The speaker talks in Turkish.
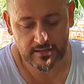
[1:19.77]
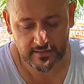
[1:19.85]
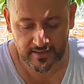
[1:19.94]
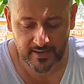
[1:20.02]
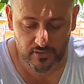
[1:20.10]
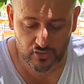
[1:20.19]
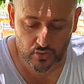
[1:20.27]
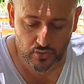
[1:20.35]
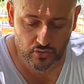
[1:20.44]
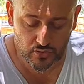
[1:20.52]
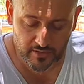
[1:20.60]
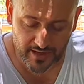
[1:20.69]
Neden?
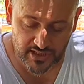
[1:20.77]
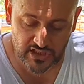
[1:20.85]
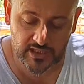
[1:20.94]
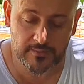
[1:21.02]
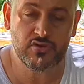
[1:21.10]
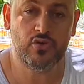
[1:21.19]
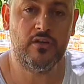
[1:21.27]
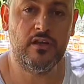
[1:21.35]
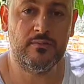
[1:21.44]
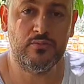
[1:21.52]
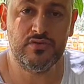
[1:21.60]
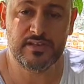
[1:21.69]
Çünkü reçinemsi
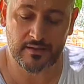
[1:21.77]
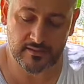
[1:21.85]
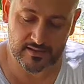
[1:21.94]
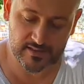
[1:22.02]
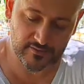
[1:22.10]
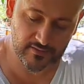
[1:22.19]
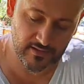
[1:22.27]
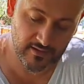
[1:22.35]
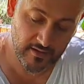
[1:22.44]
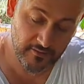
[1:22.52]
olan bu zanklı sıvı,